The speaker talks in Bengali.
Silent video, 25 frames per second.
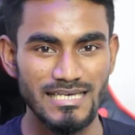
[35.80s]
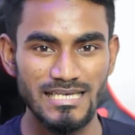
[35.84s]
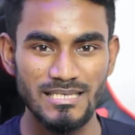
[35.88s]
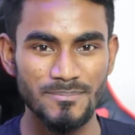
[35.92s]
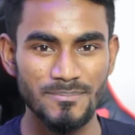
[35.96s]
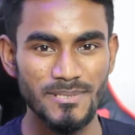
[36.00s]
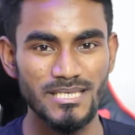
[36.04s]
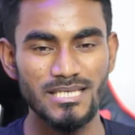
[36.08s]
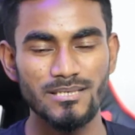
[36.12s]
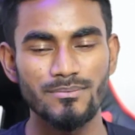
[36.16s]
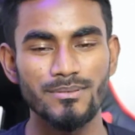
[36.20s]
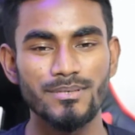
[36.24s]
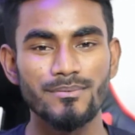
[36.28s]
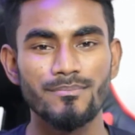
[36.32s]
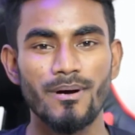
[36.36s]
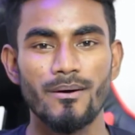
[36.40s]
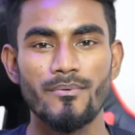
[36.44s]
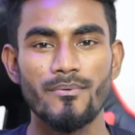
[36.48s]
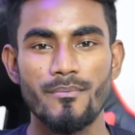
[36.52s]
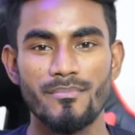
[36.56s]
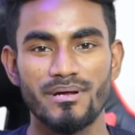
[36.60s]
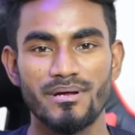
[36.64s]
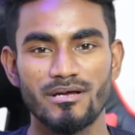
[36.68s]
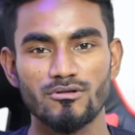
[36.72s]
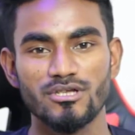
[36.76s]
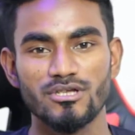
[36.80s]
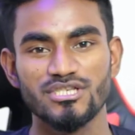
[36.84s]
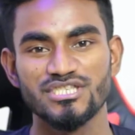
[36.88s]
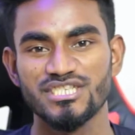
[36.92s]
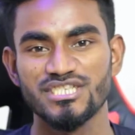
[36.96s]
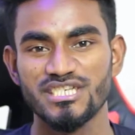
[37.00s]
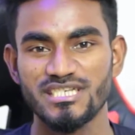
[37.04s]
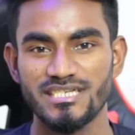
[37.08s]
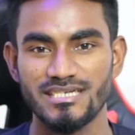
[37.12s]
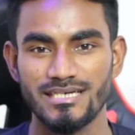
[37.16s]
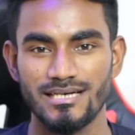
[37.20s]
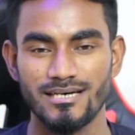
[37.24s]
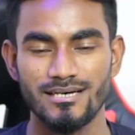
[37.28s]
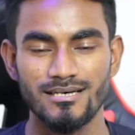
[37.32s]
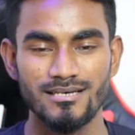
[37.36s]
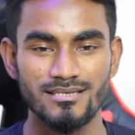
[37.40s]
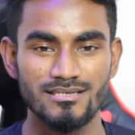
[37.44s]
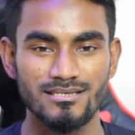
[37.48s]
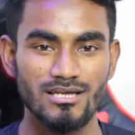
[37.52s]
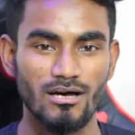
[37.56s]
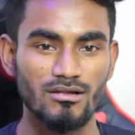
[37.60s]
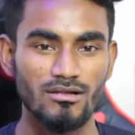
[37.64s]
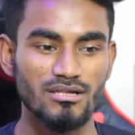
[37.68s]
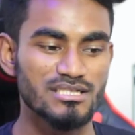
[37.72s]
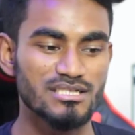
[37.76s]
স্পেসিফিকভাবে আমরা এগুলো চিনি না
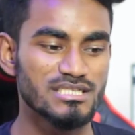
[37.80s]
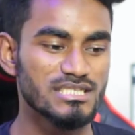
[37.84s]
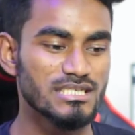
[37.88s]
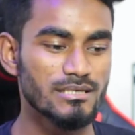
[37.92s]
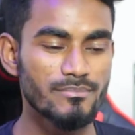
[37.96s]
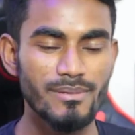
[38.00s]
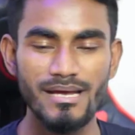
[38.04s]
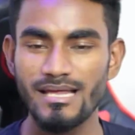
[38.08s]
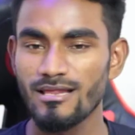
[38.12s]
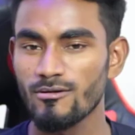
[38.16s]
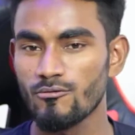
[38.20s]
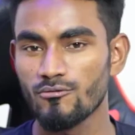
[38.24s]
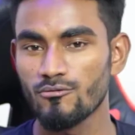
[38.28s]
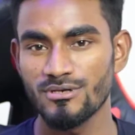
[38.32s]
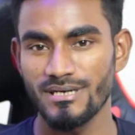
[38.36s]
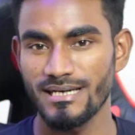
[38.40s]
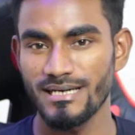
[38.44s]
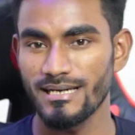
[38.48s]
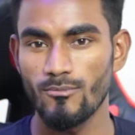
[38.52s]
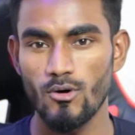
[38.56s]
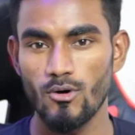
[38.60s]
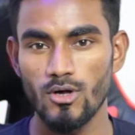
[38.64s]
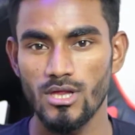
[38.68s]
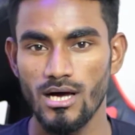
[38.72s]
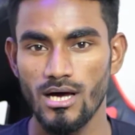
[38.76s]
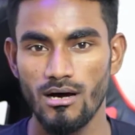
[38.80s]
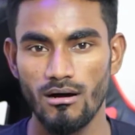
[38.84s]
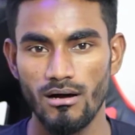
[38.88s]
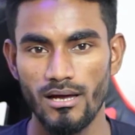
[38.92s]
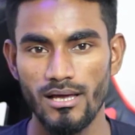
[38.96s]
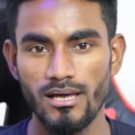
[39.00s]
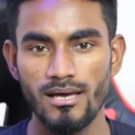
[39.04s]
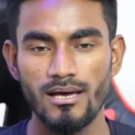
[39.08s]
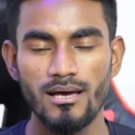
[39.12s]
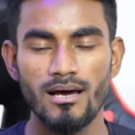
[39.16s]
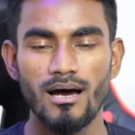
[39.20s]
তাহলে জিমেইল কোনটাকে বলা হয়